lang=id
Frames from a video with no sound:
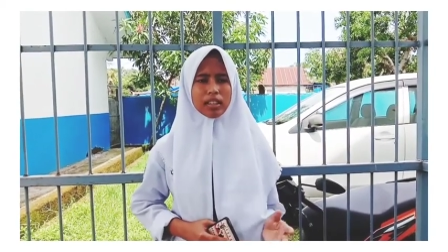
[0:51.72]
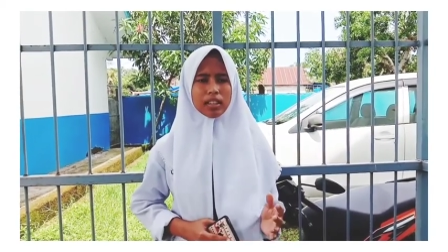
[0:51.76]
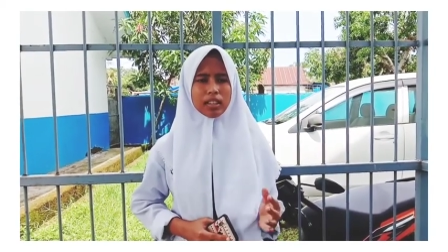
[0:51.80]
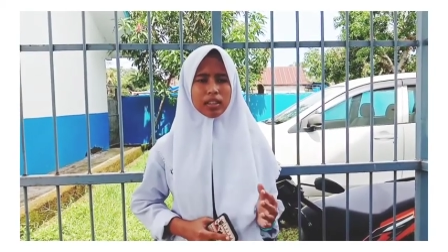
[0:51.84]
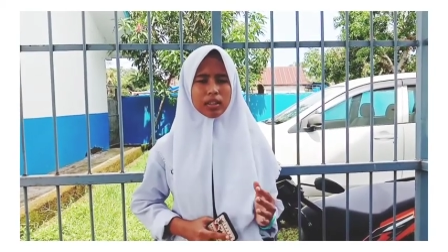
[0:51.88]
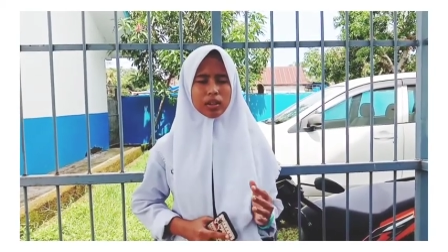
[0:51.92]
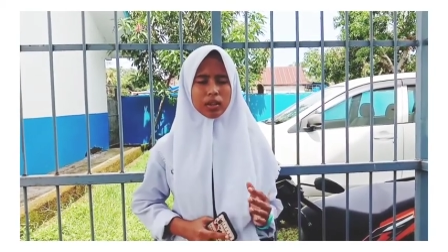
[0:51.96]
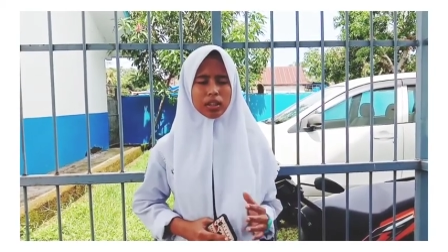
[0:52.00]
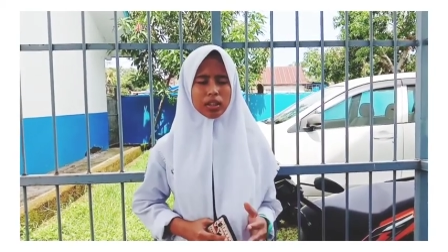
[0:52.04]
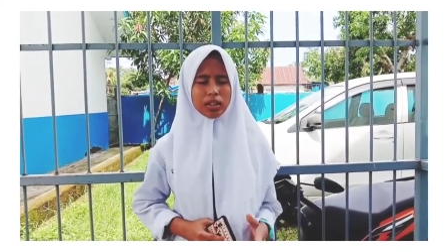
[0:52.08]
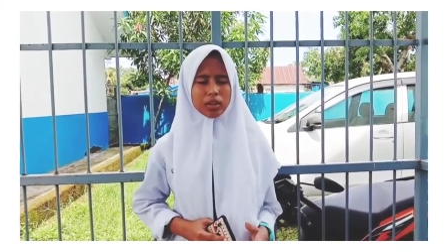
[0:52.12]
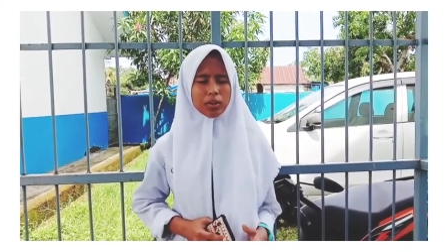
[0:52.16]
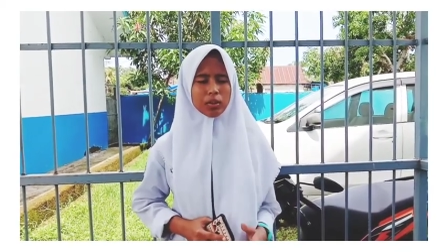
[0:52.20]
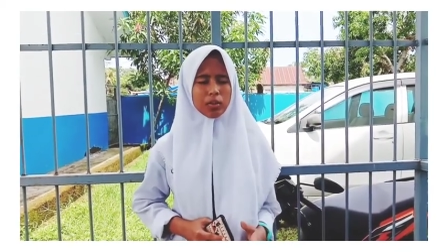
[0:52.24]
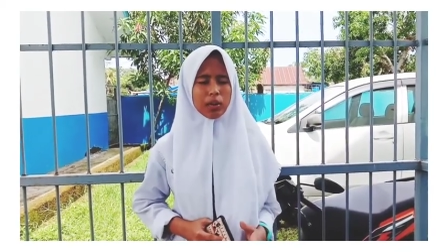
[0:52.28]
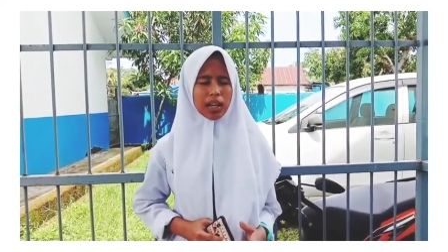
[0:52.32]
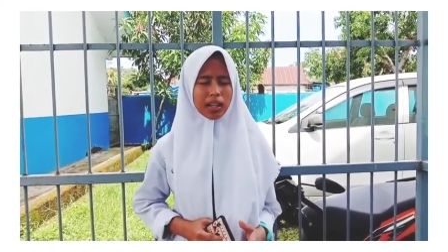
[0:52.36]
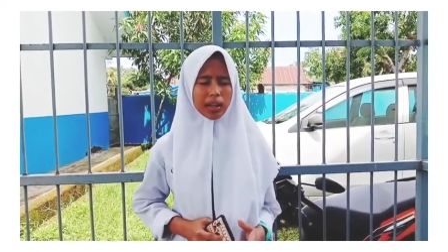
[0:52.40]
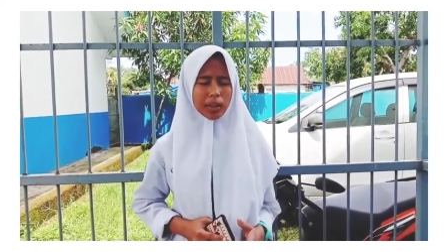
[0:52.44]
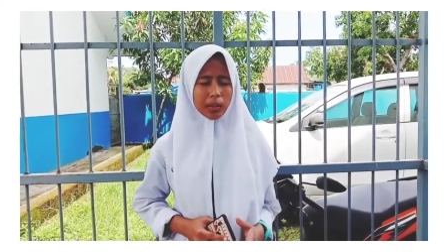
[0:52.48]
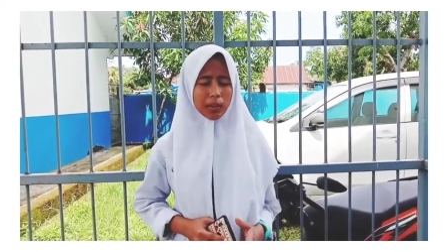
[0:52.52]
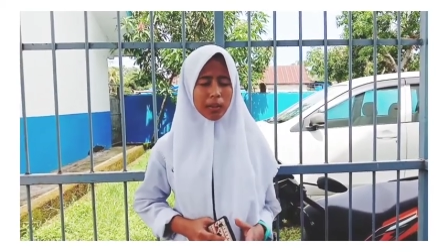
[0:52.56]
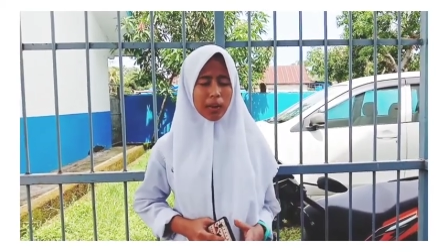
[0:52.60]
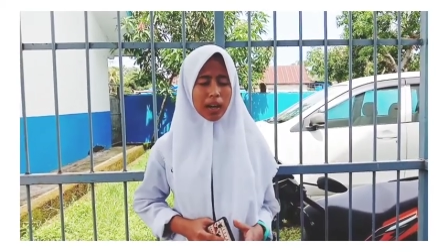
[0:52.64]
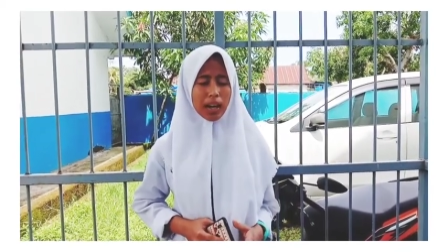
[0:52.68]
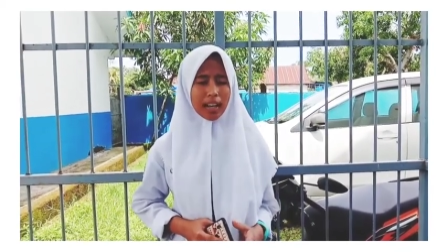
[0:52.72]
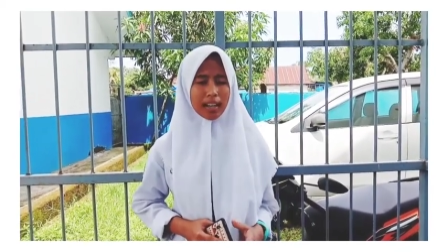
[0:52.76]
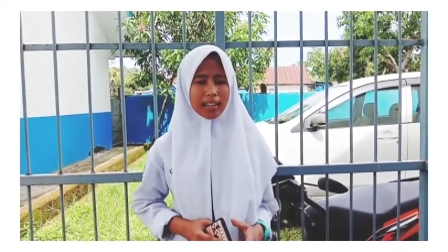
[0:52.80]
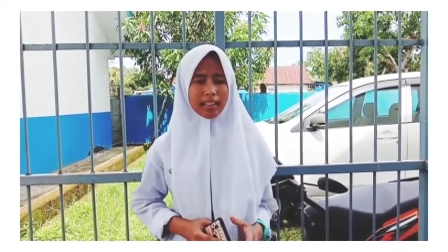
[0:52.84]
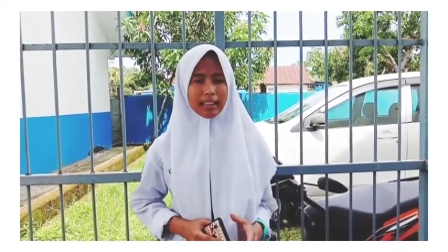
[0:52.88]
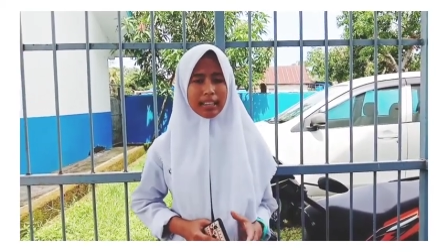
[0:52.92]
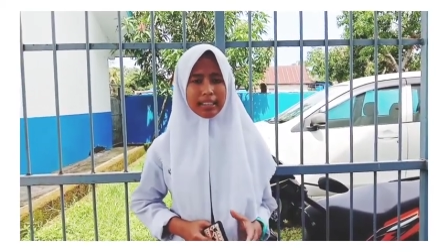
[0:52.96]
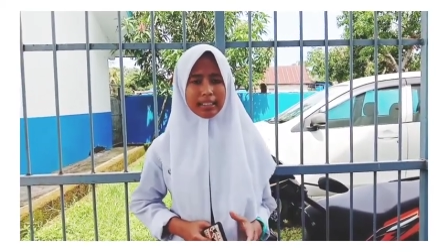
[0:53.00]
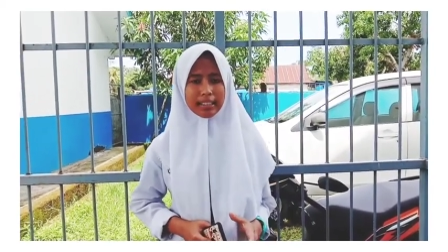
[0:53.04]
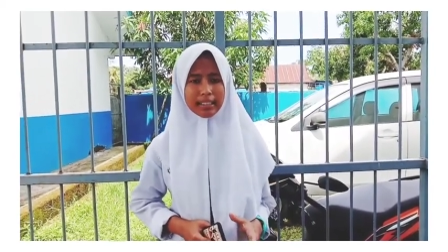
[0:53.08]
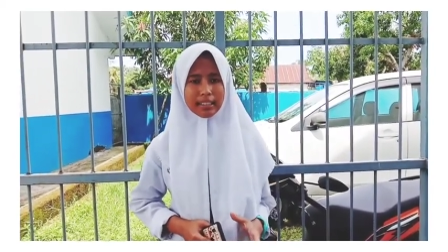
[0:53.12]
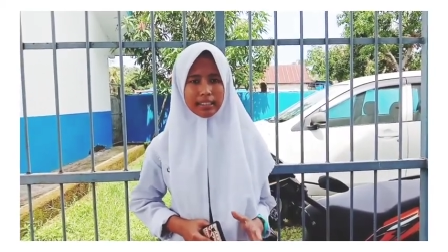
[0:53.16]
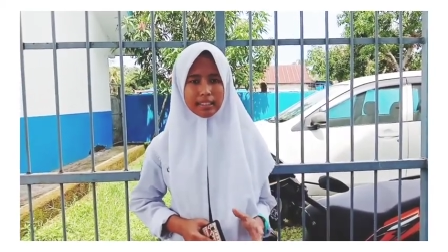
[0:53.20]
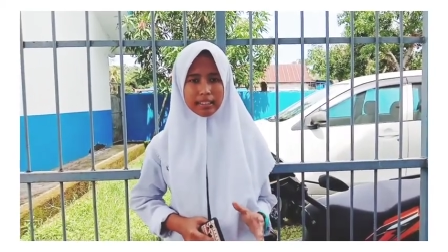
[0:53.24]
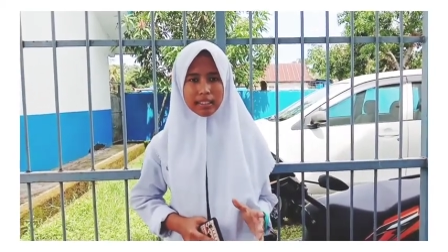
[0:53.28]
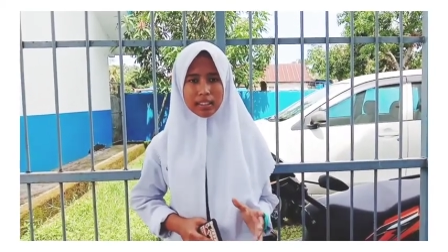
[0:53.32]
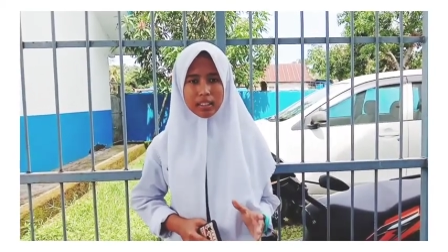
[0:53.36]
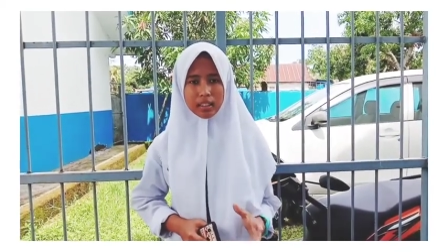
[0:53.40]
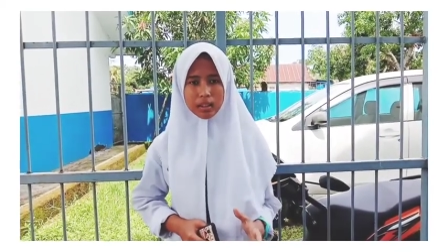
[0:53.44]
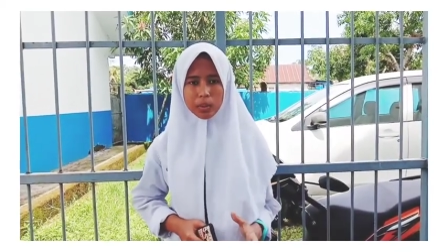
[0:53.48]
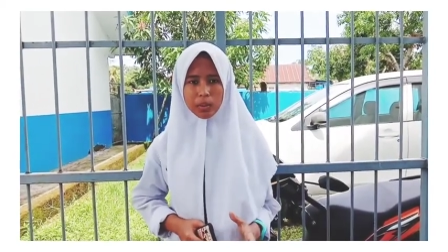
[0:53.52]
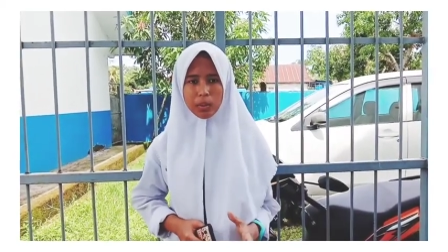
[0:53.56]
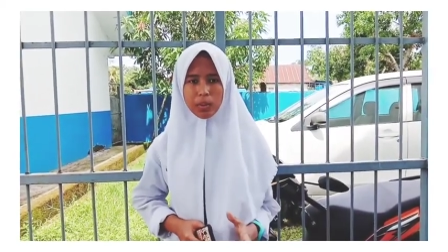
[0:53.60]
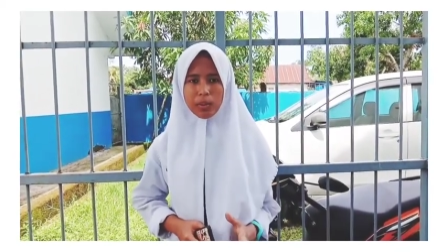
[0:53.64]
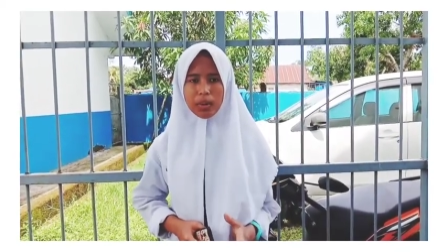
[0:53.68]
sesuatu harta
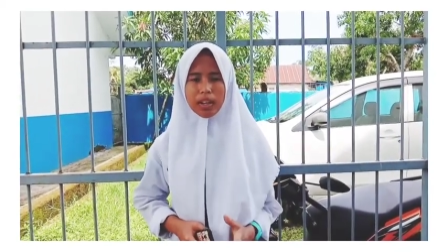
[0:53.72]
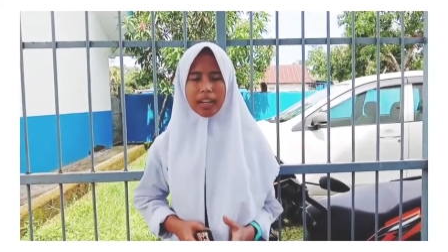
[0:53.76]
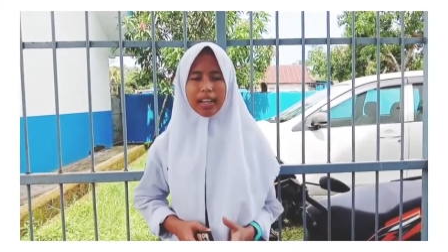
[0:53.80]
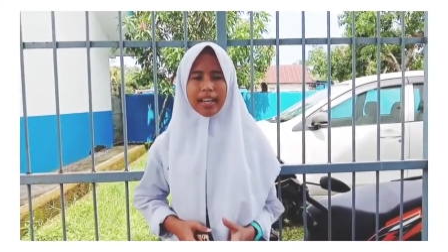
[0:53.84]
tertentu